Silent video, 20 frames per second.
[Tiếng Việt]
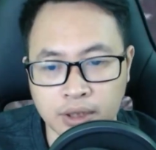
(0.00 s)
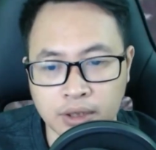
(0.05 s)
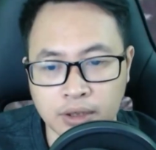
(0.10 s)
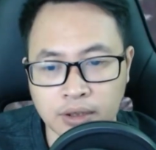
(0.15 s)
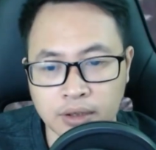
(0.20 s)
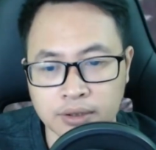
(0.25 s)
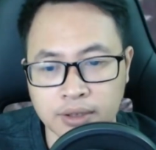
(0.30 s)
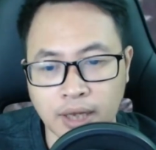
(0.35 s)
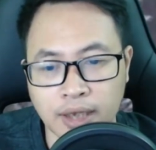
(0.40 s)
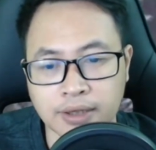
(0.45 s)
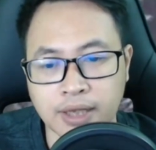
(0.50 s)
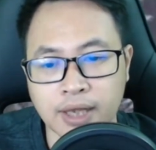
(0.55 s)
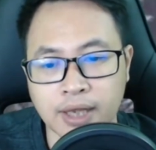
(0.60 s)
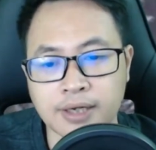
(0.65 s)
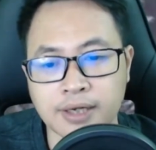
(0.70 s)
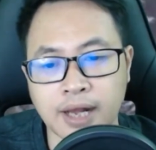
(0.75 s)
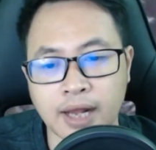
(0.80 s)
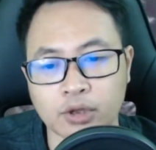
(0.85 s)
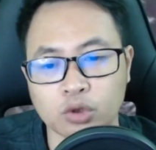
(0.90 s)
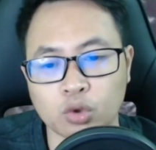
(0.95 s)
Ta tên
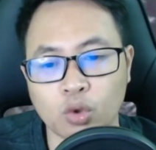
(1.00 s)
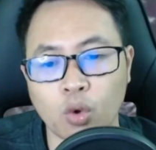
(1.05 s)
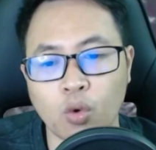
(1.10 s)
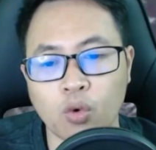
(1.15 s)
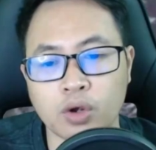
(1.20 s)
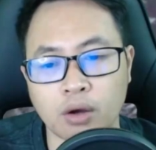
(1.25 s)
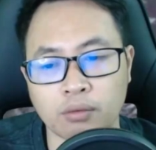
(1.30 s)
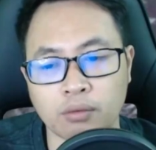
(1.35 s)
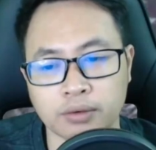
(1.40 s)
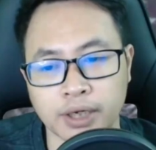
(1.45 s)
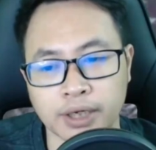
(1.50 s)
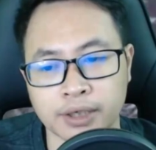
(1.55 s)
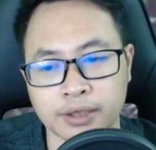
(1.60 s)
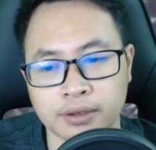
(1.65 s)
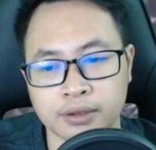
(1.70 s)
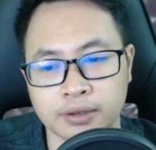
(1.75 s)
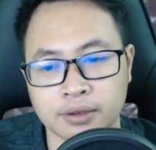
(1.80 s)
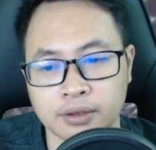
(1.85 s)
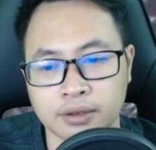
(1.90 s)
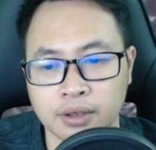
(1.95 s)
là Tô Ngọc Đình
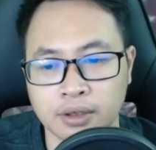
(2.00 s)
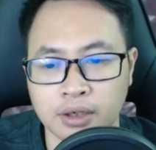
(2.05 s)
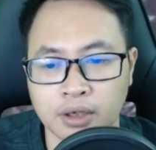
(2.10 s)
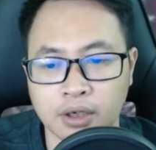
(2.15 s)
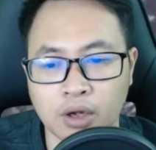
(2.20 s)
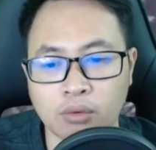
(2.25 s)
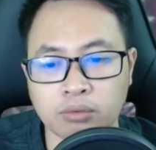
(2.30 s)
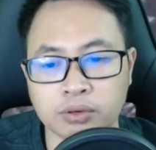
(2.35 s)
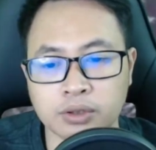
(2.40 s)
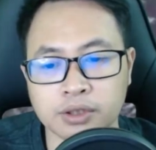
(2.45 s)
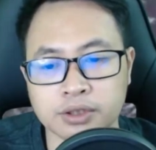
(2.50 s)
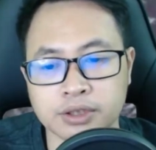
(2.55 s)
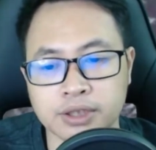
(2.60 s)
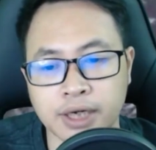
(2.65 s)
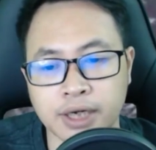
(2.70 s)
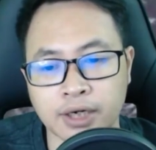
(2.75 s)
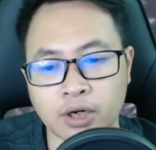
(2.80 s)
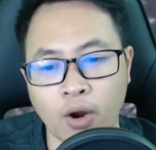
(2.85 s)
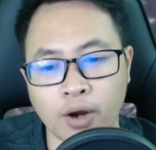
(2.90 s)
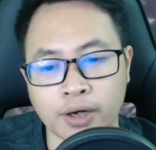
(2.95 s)
Công tử chỉ
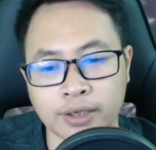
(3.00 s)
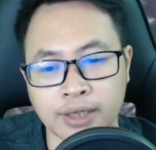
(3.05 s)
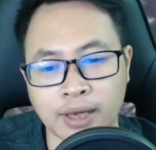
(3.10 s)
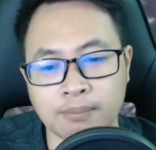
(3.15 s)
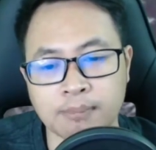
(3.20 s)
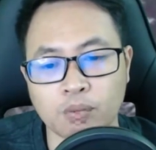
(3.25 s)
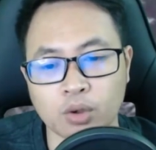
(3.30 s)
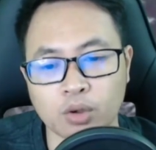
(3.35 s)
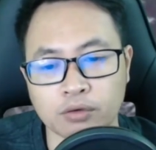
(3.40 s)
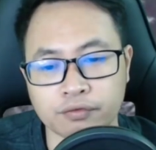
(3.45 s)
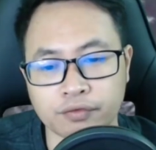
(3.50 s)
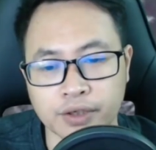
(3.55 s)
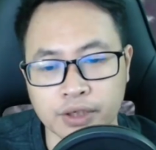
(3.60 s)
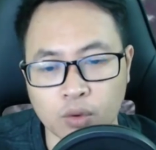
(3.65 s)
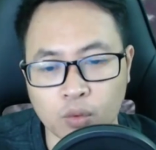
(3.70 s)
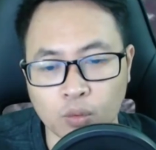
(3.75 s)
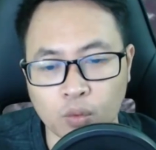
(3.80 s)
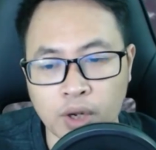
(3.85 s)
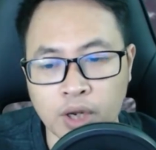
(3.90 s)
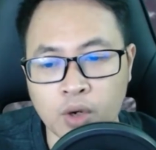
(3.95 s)
cần hỏi thăm một vị
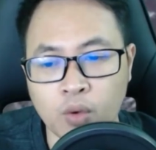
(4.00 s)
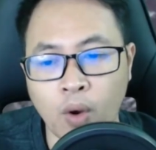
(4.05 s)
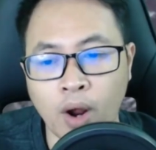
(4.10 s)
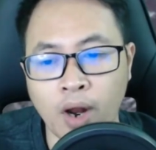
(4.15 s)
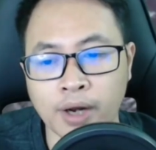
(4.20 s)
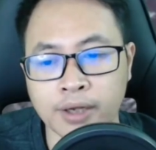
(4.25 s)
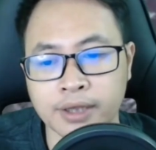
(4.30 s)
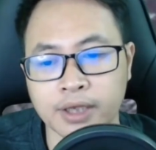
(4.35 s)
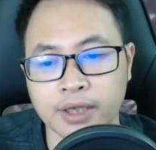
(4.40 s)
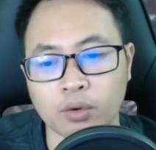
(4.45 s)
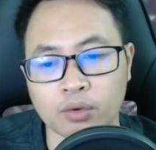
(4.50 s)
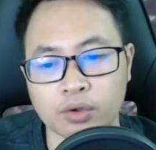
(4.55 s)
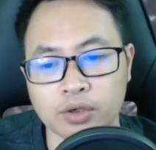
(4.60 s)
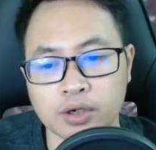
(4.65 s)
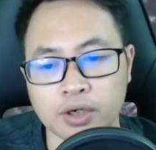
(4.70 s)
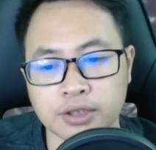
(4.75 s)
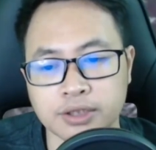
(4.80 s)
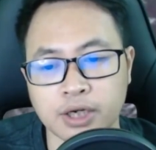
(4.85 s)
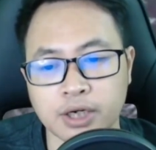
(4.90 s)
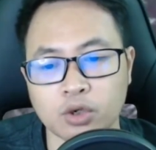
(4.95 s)
quế hoa tiểu
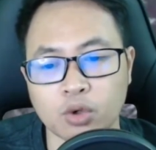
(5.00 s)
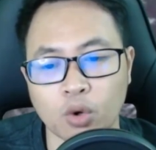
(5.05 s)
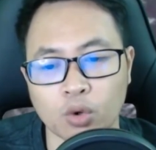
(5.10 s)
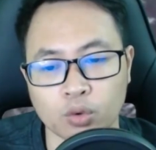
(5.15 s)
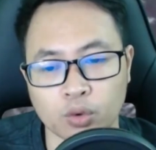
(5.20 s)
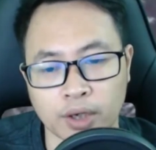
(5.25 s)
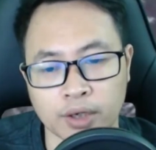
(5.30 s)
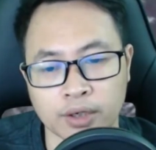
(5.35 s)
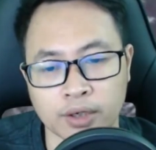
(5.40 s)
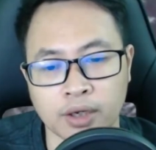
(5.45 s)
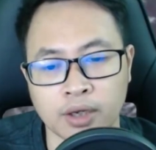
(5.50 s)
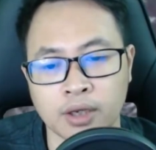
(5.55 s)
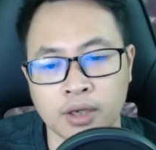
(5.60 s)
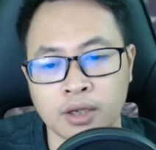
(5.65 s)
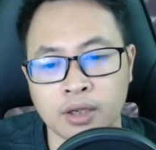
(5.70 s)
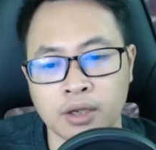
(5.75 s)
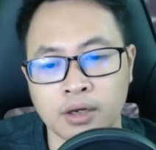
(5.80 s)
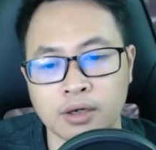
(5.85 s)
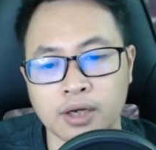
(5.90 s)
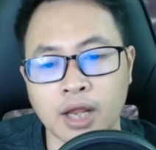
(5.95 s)
nương trên độ thuyền
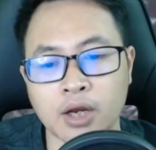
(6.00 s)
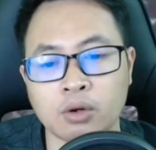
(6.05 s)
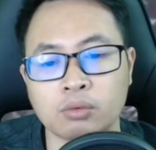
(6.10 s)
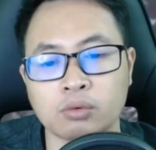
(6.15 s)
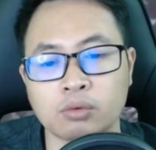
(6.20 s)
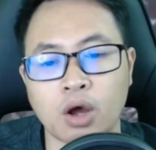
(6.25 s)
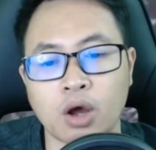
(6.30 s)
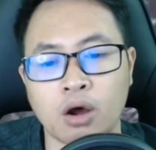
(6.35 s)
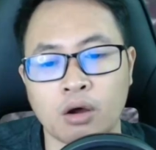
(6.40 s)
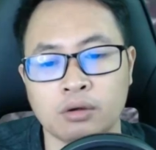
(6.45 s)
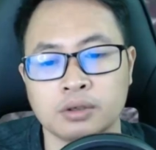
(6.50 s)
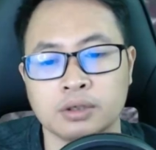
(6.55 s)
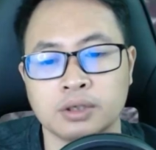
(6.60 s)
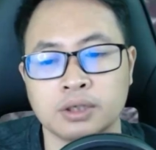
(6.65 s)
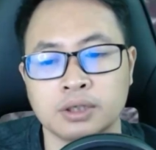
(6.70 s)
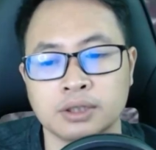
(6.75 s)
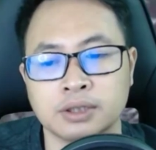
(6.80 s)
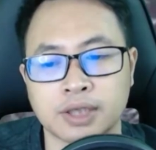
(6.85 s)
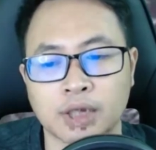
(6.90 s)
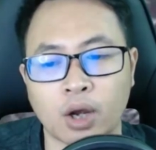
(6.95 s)
Đến lúc đó
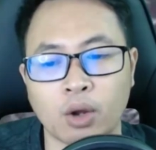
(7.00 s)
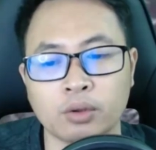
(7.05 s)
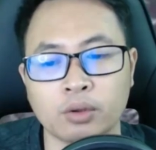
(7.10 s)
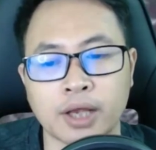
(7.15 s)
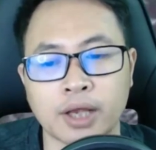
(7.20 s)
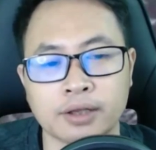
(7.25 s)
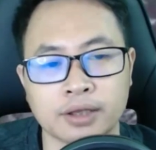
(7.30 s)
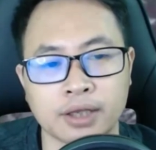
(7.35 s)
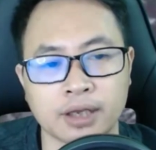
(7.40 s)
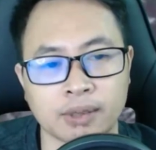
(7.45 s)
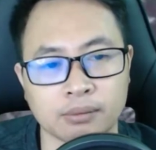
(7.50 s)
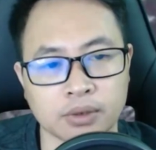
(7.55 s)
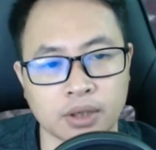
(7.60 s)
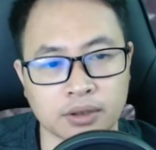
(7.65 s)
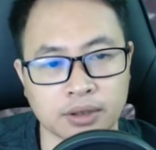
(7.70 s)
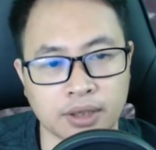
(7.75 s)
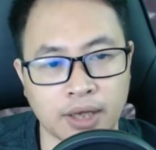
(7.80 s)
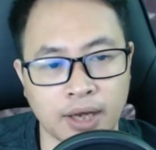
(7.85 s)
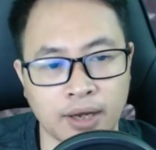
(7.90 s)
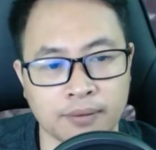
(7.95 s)
sẽ có thể tìm được
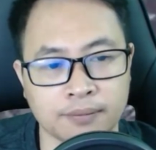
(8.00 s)
ta